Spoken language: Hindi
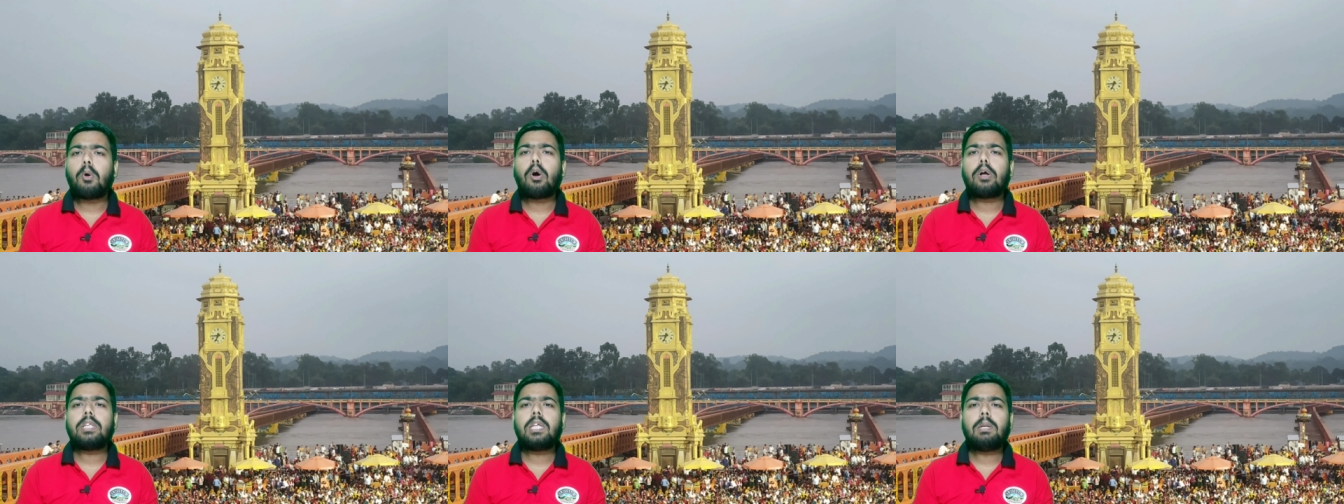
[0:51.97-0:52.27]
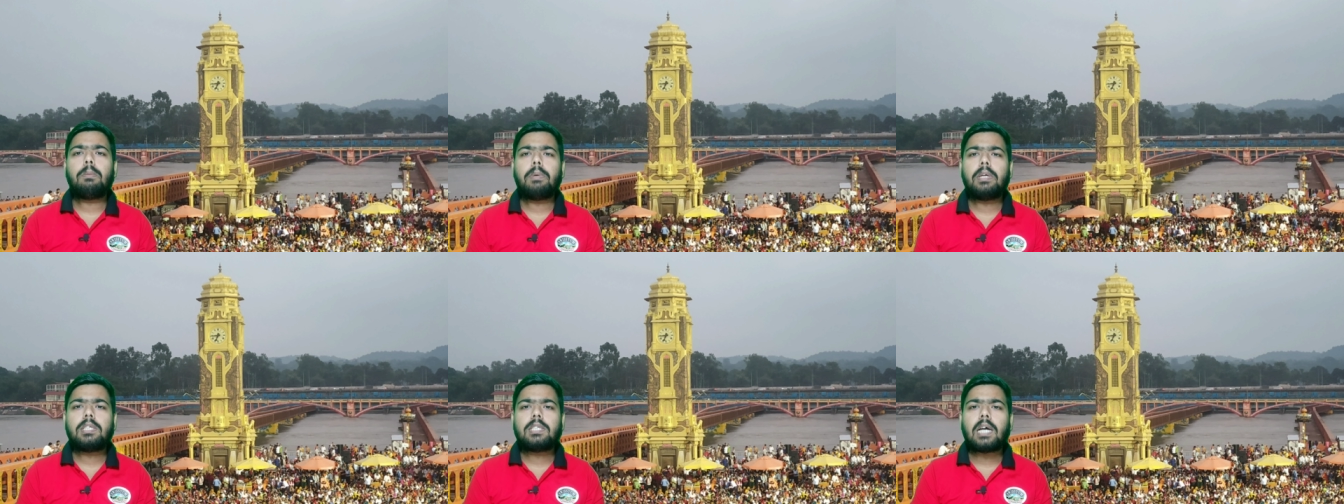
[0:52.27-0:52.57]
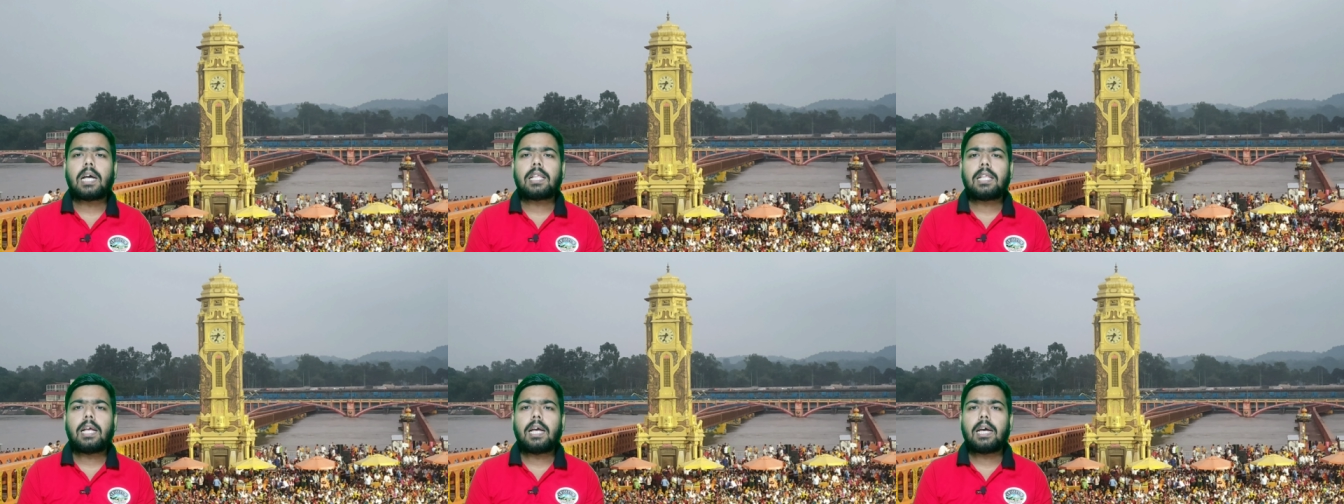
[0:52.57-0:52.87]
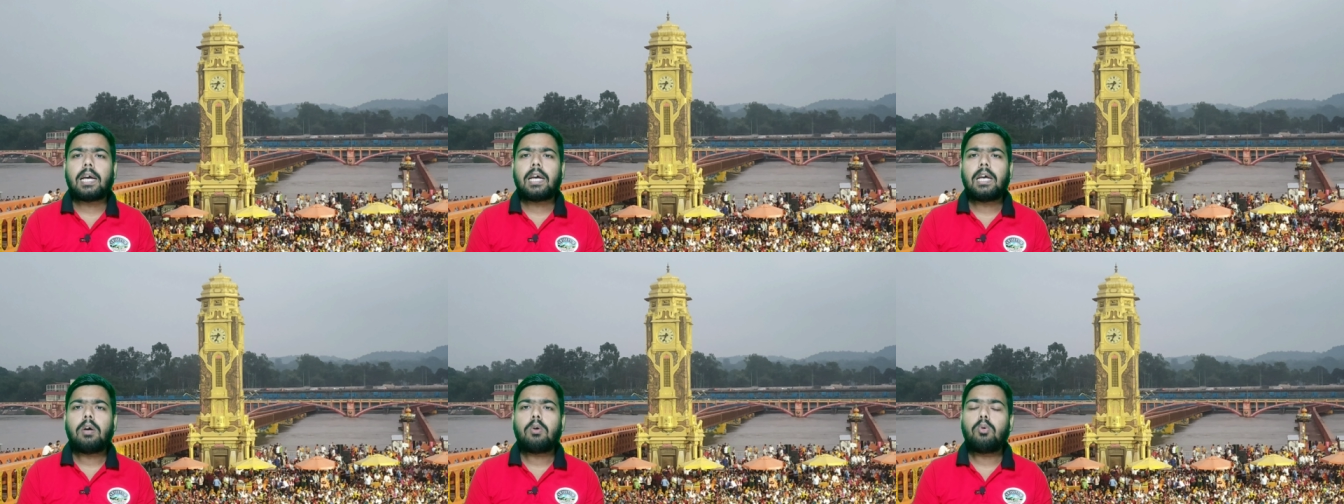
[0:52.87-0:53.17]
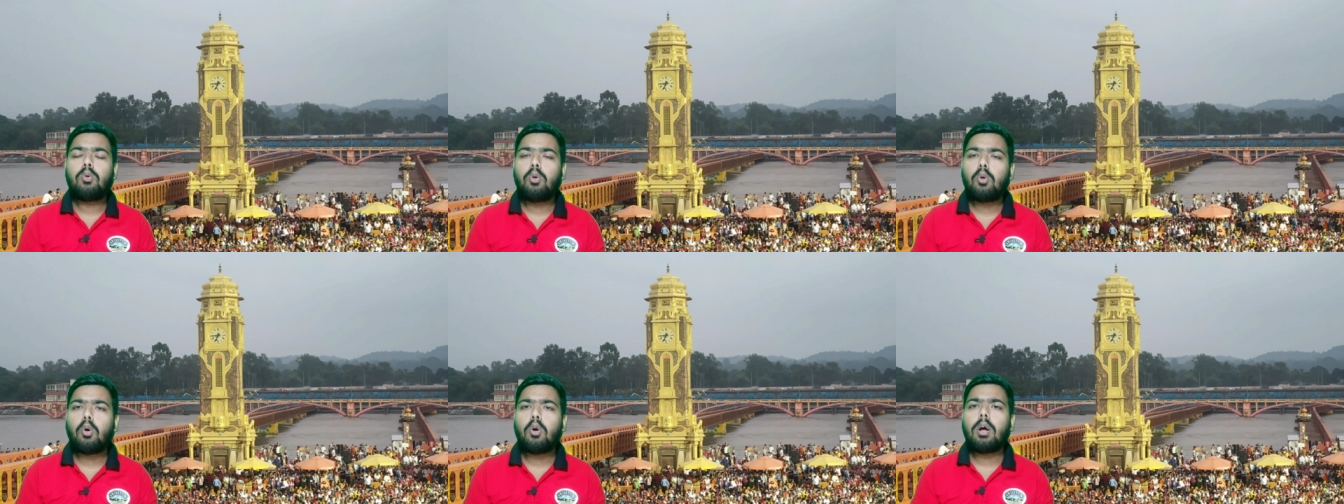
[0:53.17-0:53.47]
बहुत दिन बीत जाता है उन
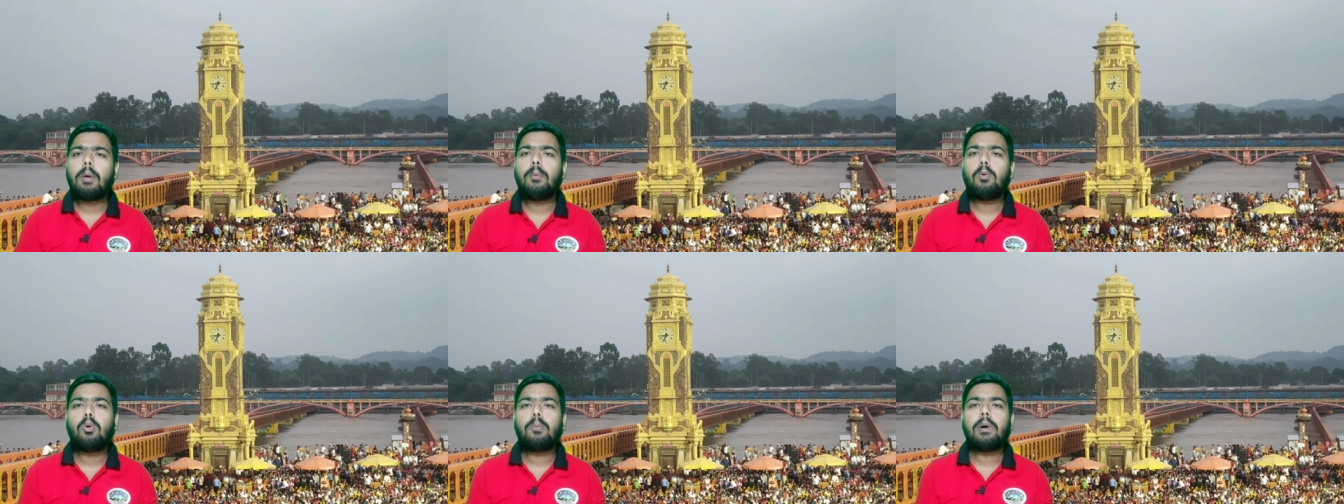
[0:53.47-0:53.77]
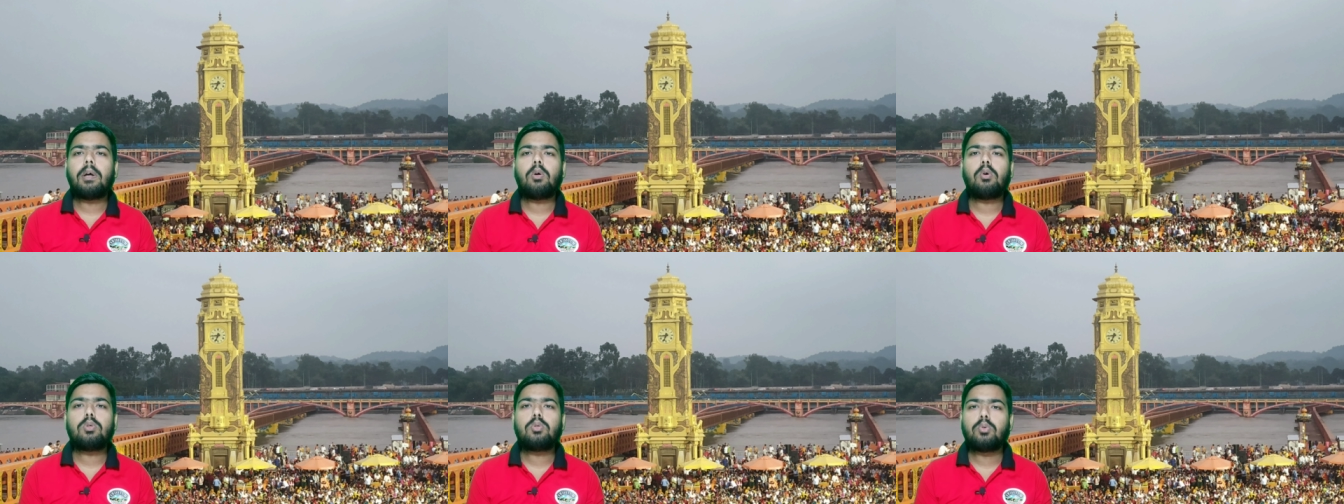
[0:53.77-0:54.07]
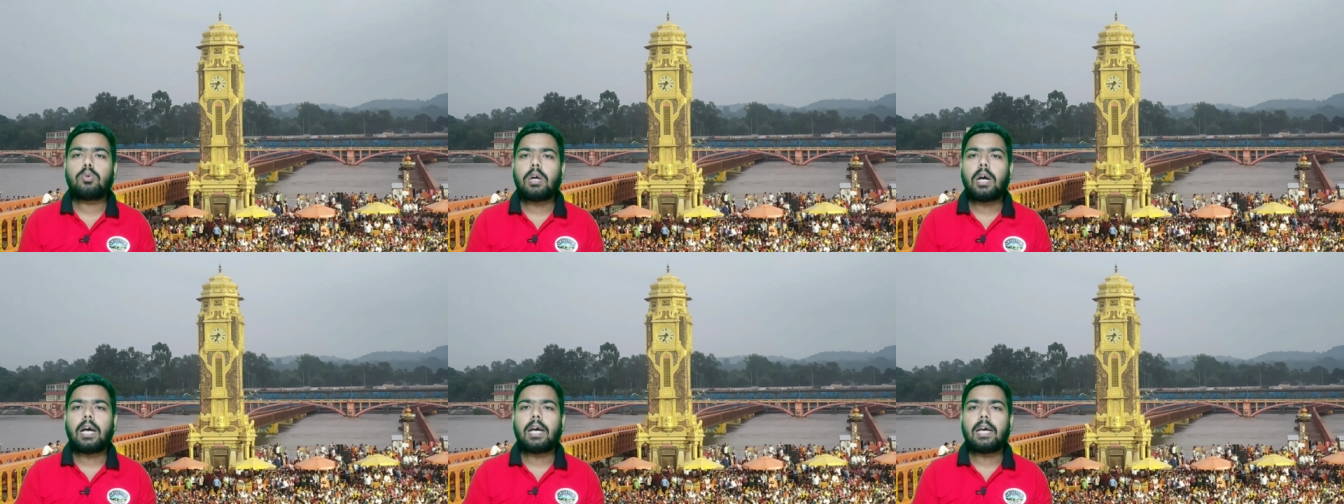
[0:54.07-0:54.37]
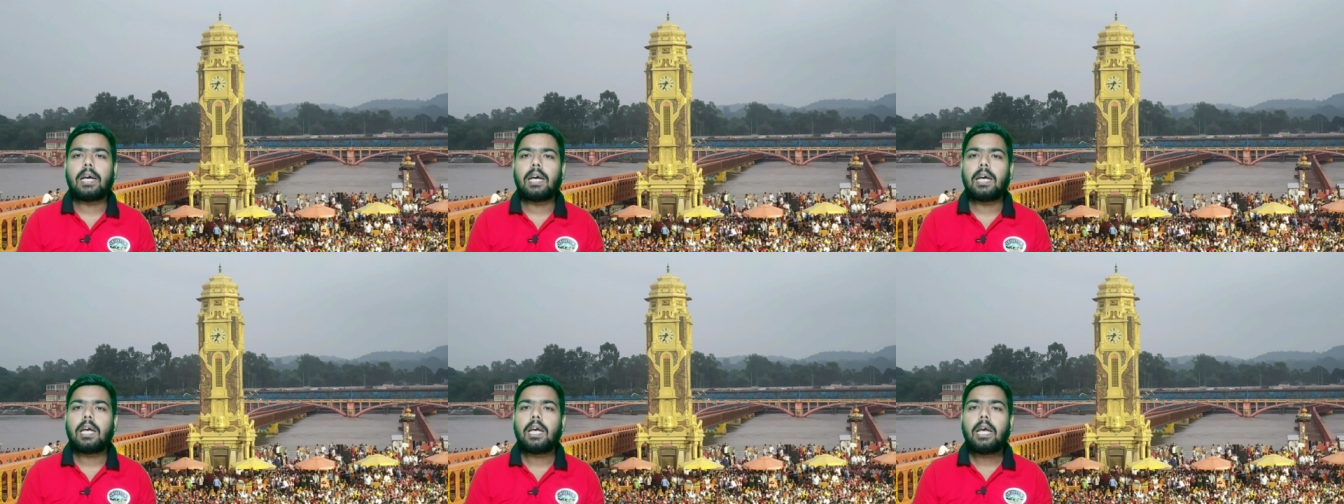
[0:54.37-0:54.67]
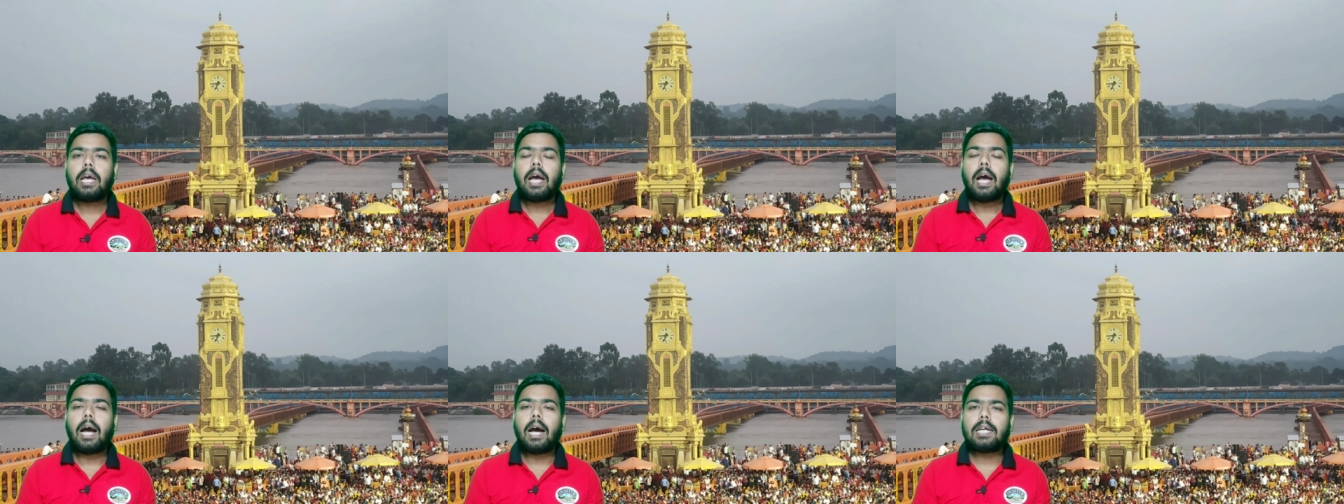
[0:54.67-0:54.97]
लोगों का भी उम्र हो चुका है
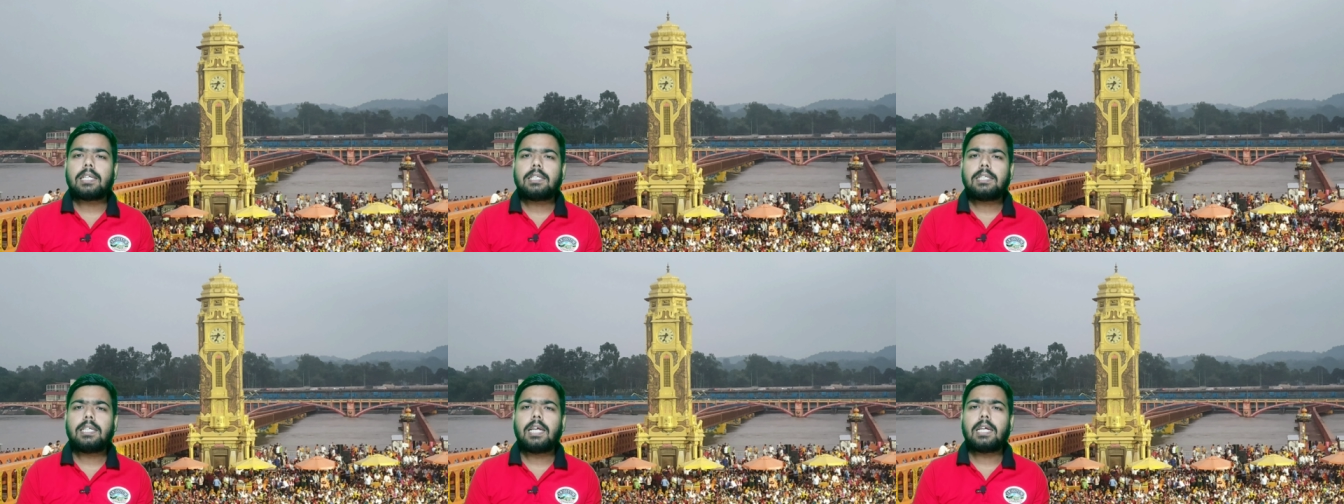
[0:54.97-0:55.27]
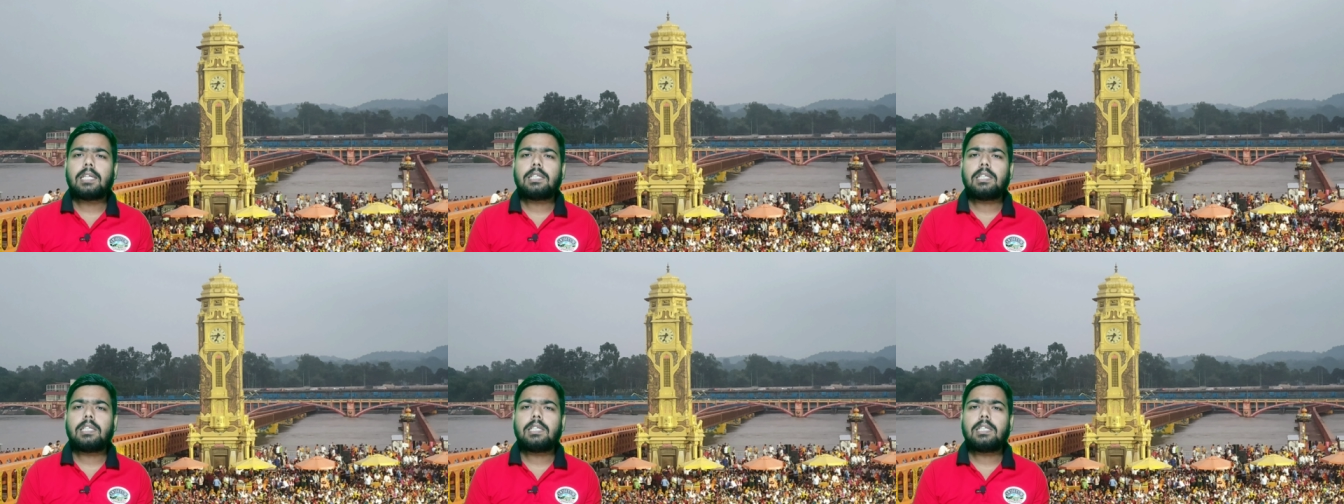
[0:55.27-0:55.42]
आज से आज